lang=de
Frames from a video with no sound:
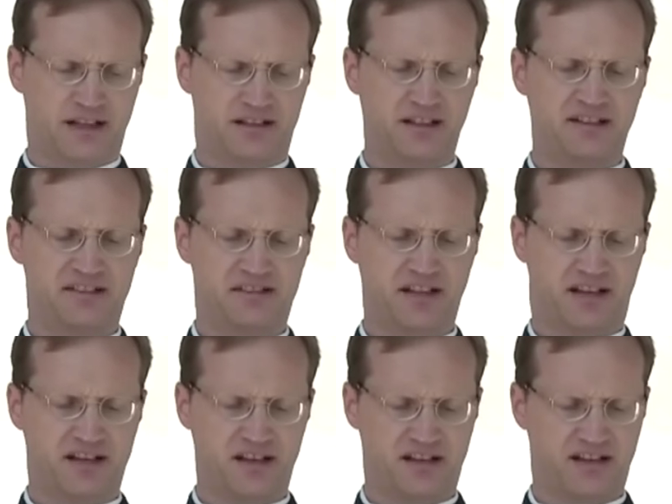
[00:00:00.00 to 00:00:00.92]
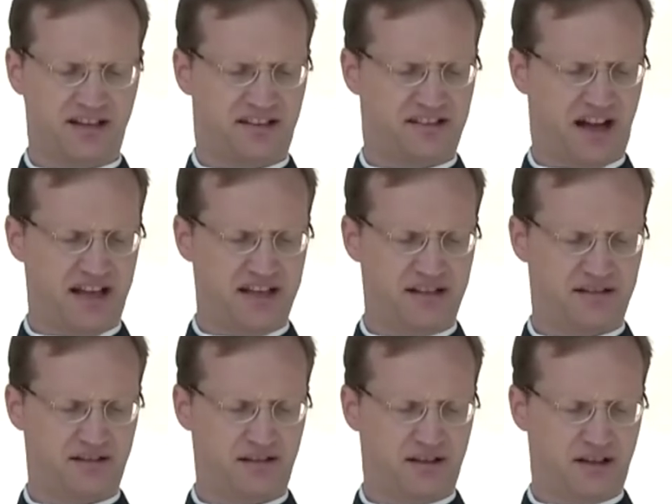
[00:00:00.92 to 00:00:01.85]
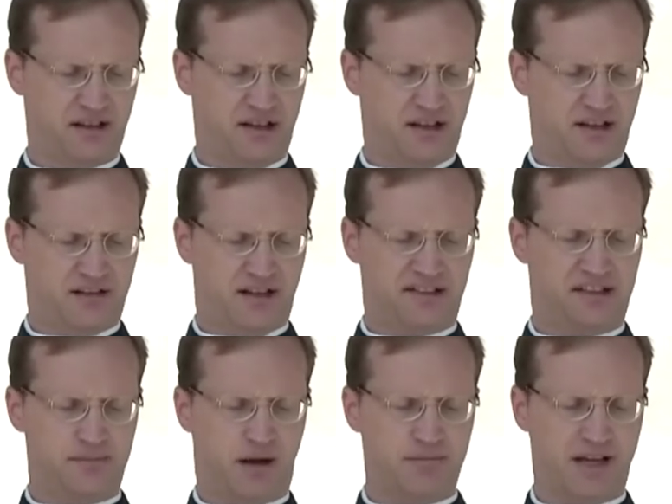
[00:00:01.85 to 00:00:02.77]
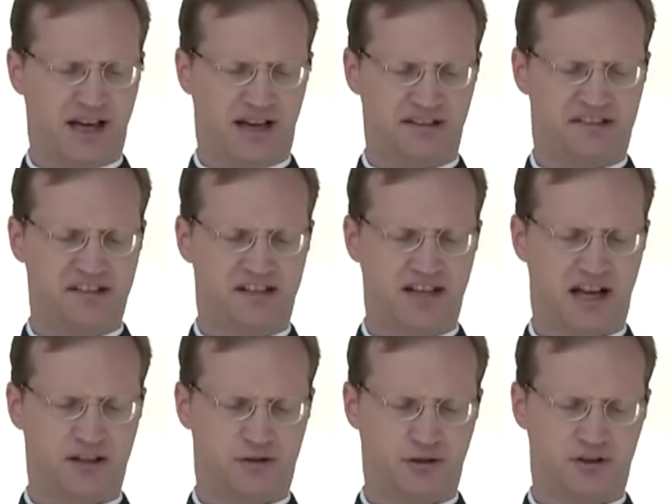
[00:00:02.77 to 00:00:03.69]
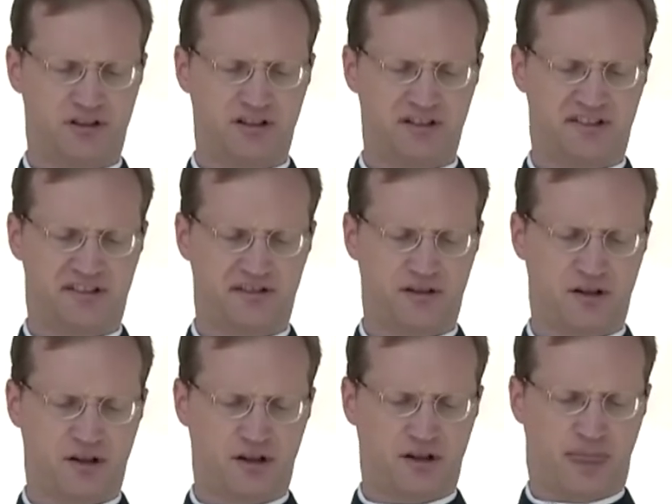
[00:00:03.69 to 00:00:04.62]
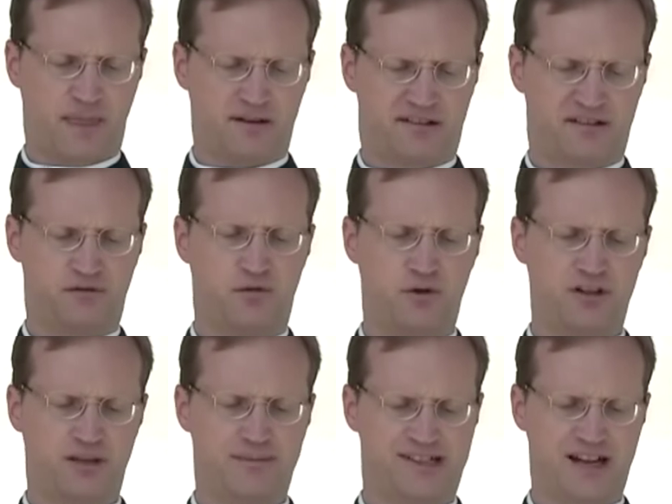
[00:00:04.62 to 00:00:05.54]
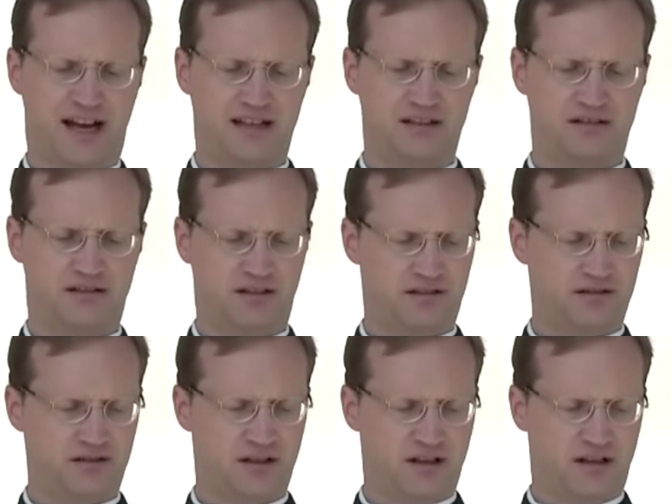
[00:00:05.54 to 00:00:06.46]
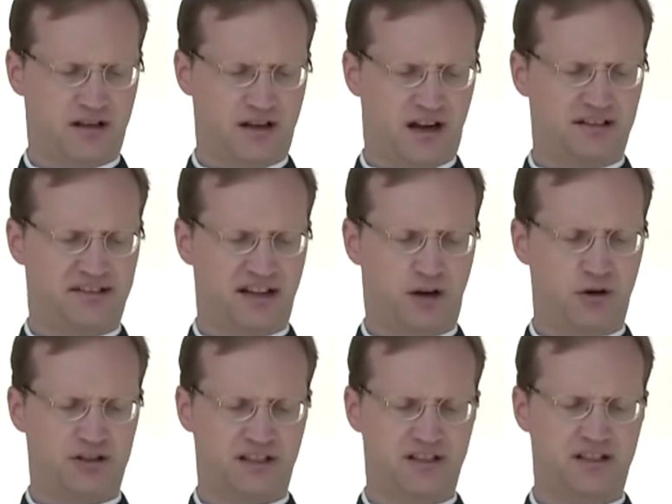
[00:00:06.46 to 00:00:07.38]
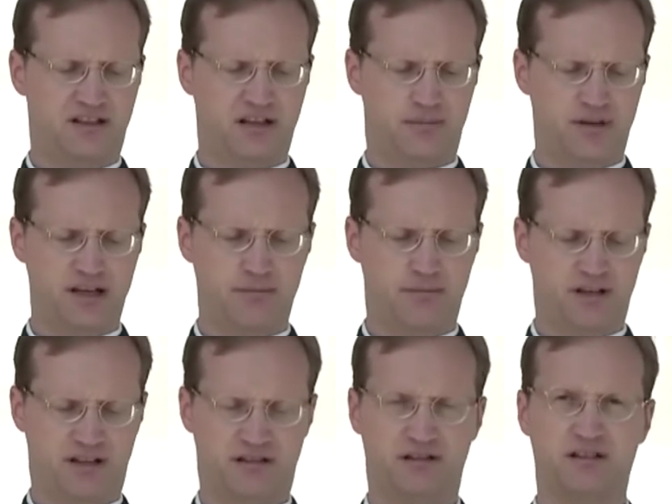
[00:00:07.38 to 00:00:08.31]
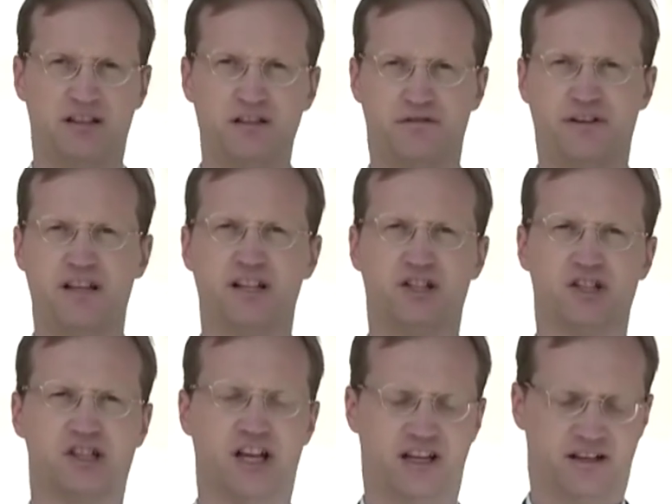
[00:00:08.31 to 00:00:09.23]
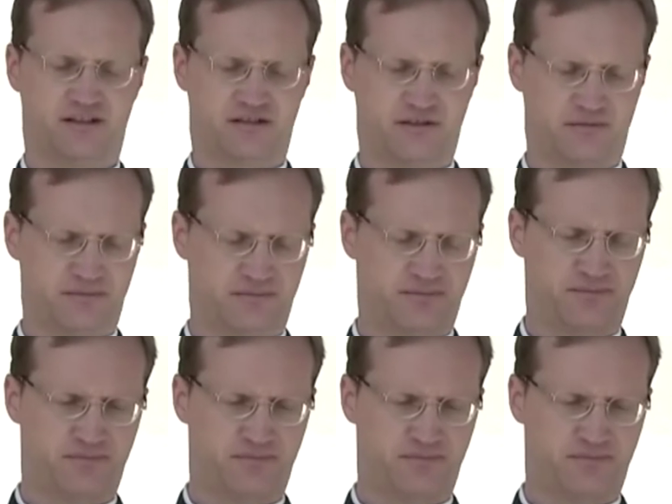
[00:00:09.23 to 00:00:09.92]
Der Dienst der Kirche zeigt, dass die Barmherzigkeit Gottes sowohl dem Scheidenden als auch den Hinterbliebenen den Frieden schenkt.